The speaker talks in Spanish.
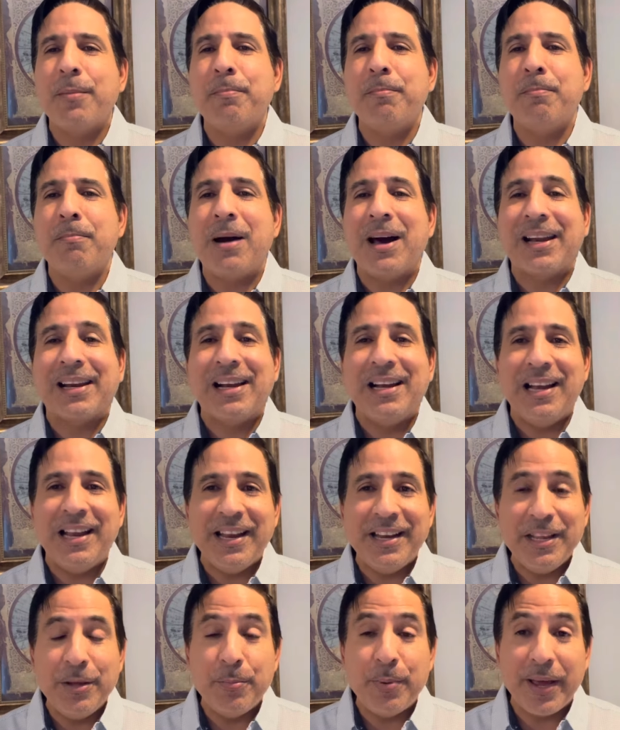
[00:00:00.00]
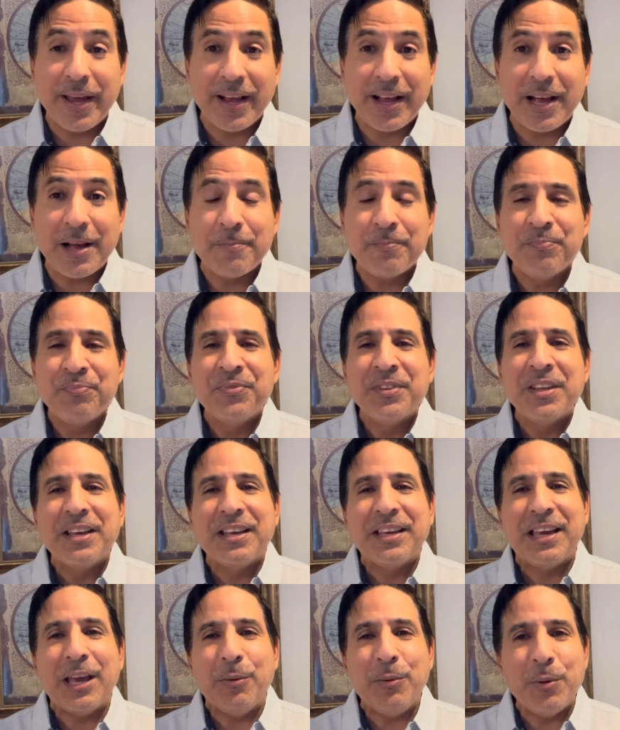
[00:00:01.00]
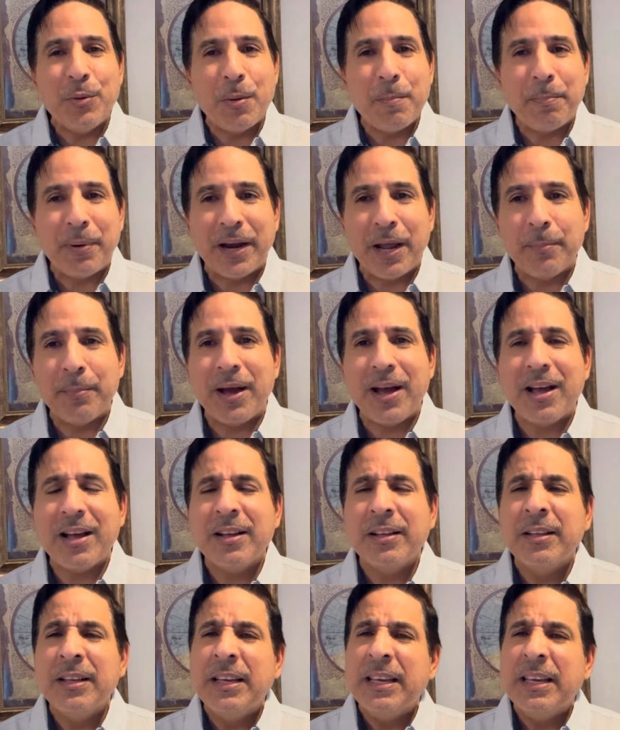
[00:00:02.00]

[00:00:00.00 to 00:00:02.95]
Marlene Vega, que vive en Panamá.